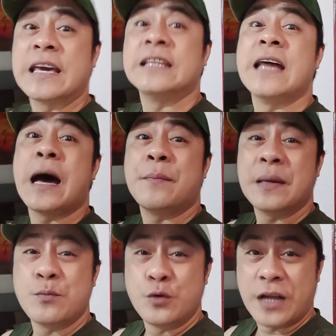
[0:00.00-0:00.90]

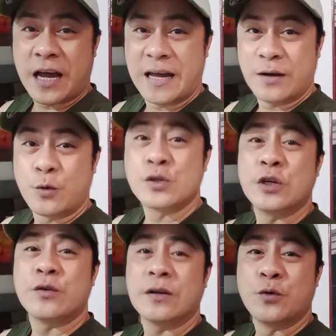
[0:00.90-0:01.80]
idamay mo na
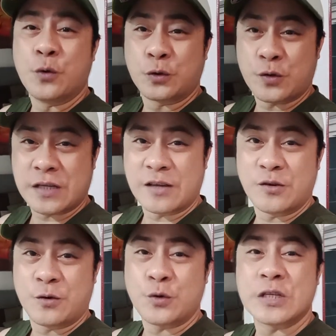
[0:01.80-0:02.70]
kung sino nag-uutos
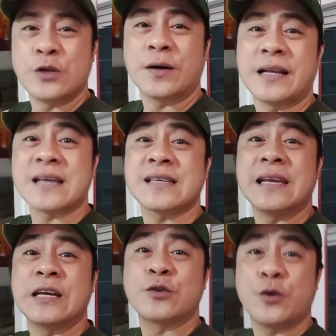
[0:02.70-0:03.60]
sa'yo, kung sino ang
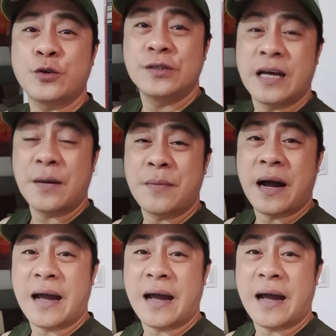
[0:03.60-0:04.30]
nasa likod ng